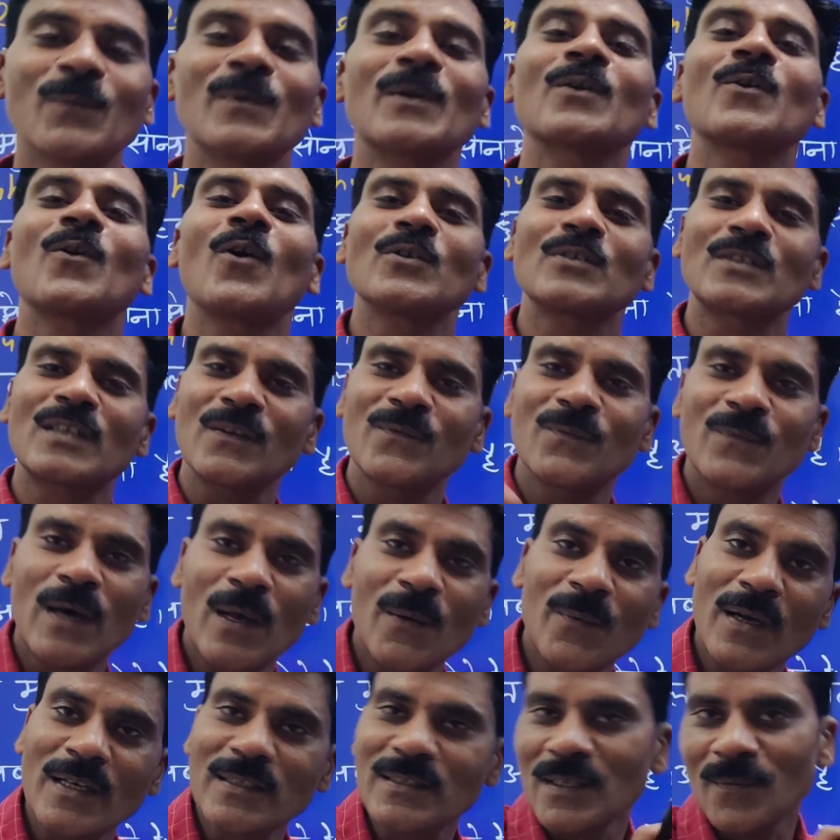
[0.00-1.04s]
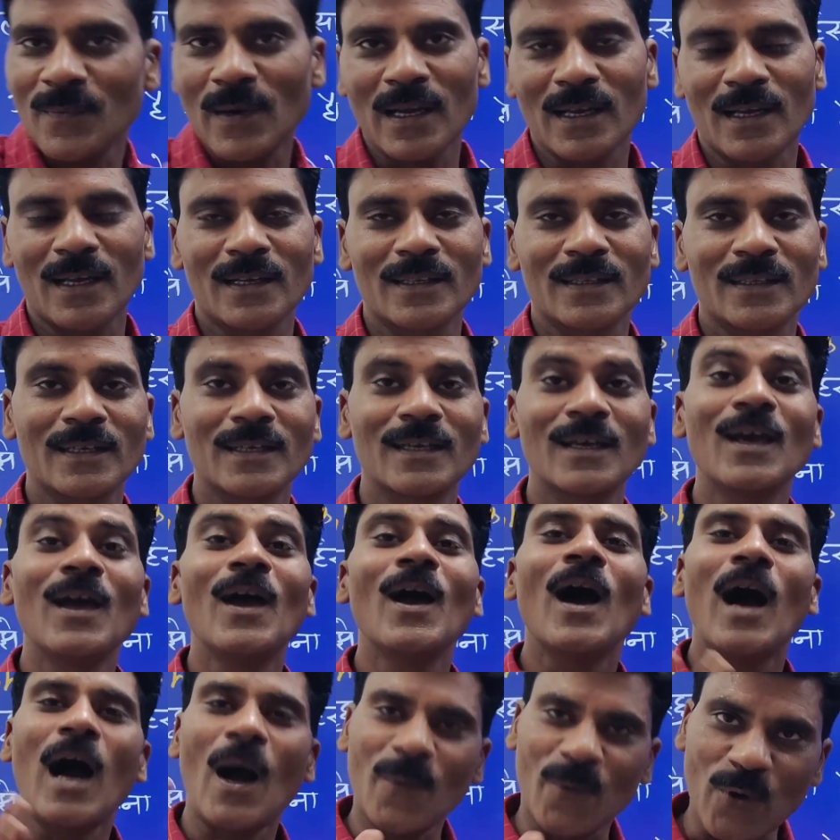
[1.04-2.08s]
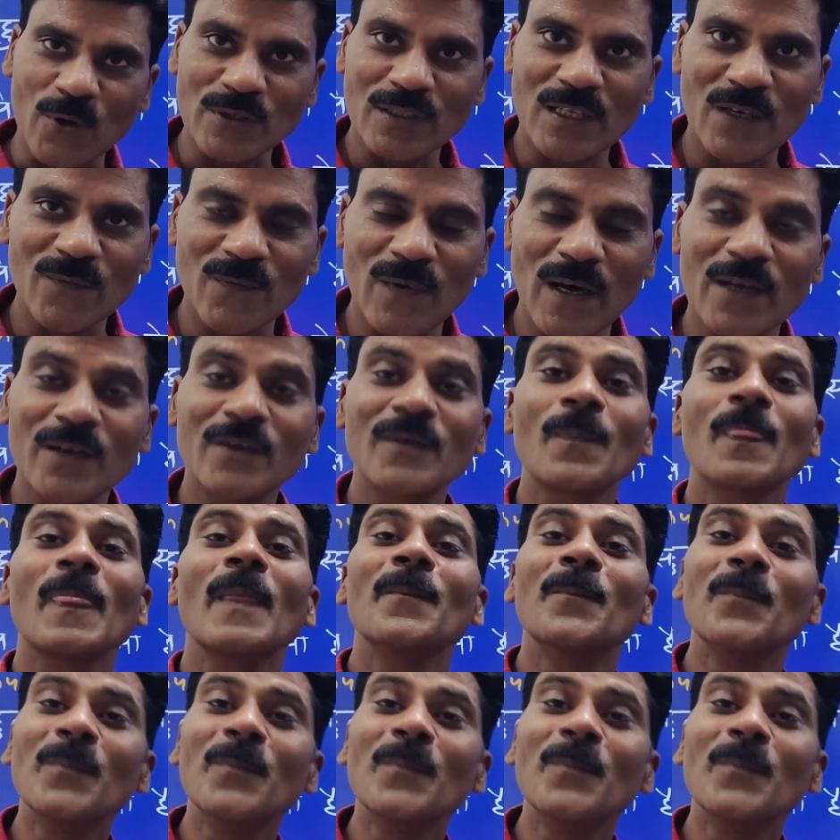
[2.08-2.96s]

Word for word: तो फिर पॉजिटिव वर्ब का इस्तेमाल करते हैं और पॉजिटिव वर्ब